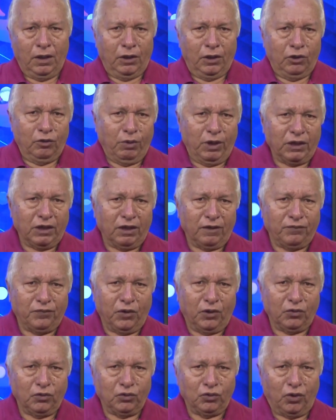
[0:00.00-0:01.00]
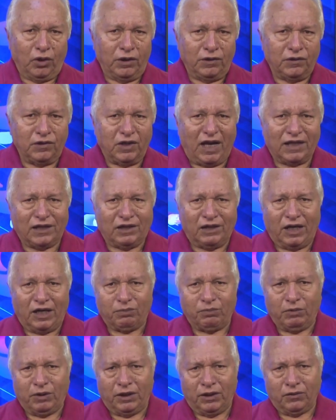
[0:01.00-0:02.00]
E o Botafogo 2,
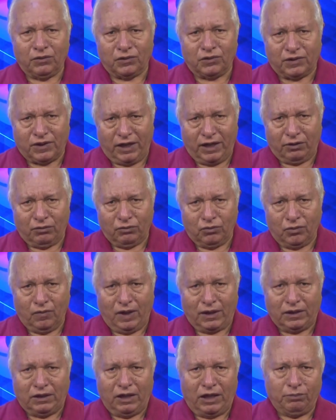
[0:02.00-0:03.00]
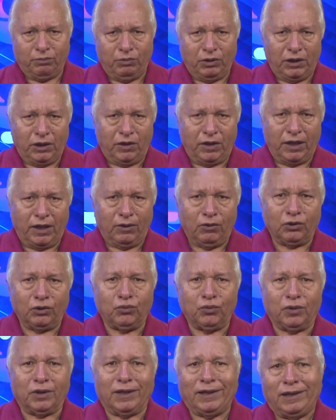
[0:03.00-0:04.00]
Atlético Mineiro 0. O Atlético Mineiro é
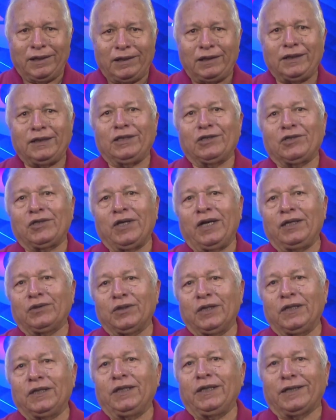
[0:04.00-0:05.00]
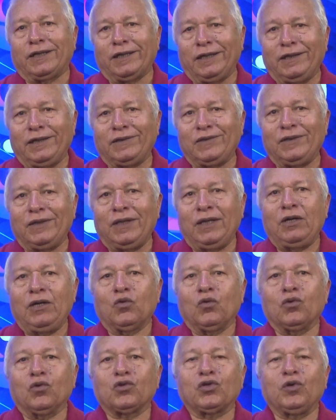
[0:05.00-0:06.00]
outro grande que está entrando em crise
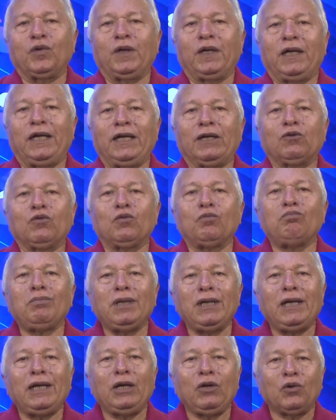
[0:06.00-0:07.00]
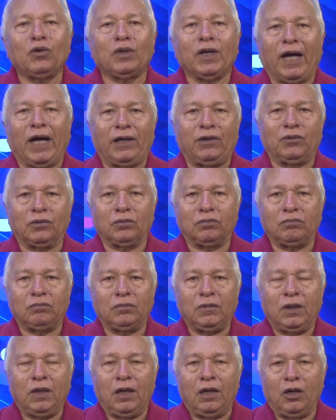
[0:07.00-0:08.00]
com seu elenco milionário.
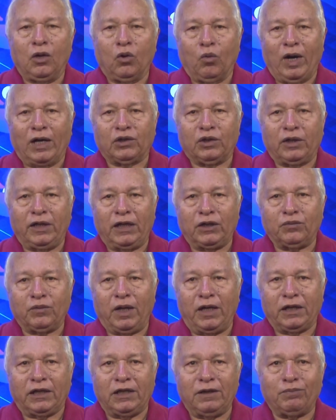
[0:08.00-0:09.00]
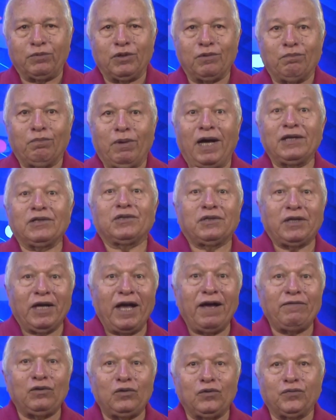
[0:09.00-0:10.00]
O Atlético é a equipe que mais
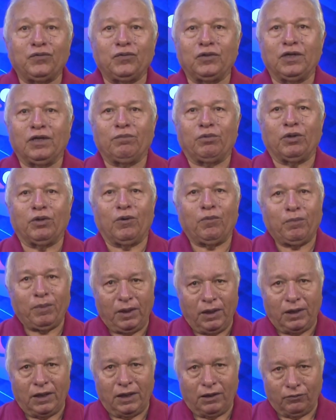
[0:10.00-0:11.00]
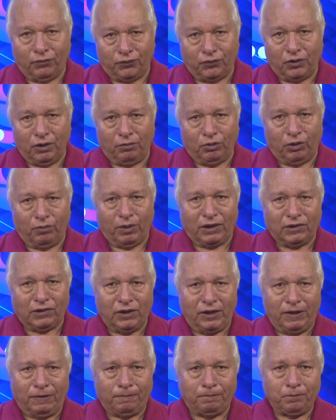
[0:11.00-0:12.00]
deve no futebol, ah, no futebol
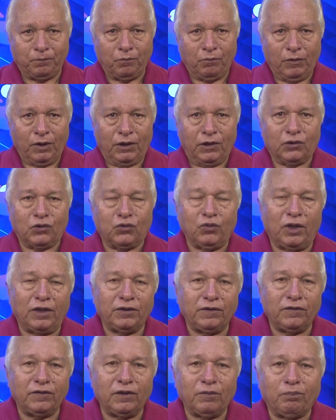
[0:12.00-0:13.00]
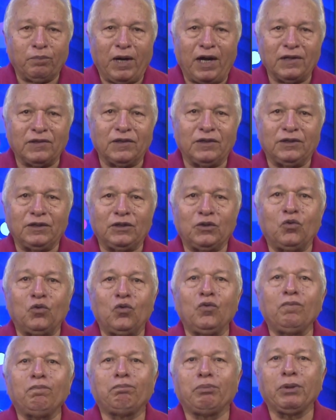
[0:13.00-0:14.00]
brasileiro e sua dívida passa de
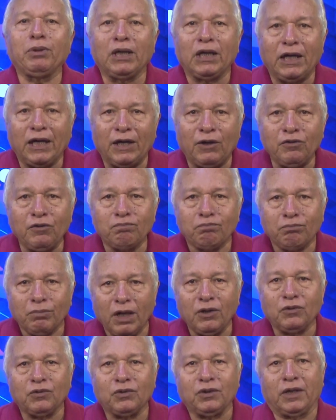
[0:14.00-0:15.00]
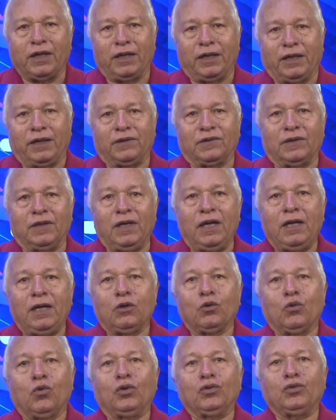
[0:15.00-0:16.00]
um bilhão e meio de reais.
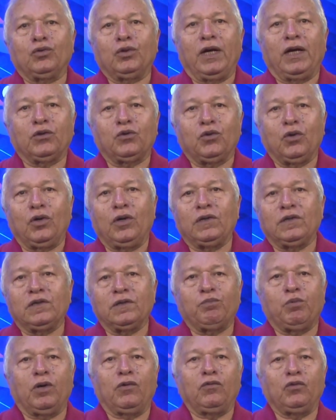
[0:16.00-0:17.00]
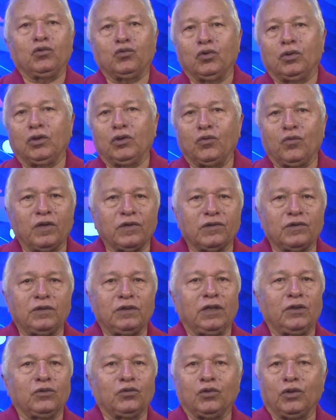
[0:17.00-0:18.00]
Contratou esse povo todo com esse
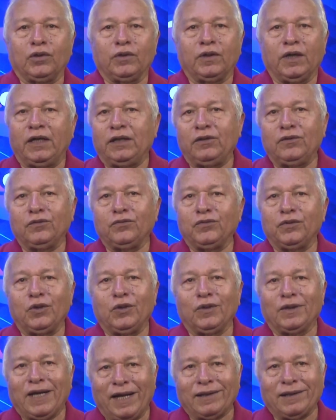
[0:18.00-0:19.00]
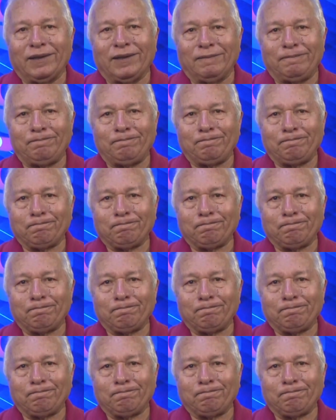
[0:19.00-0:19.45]
dinheiro todo aí, não virou nada.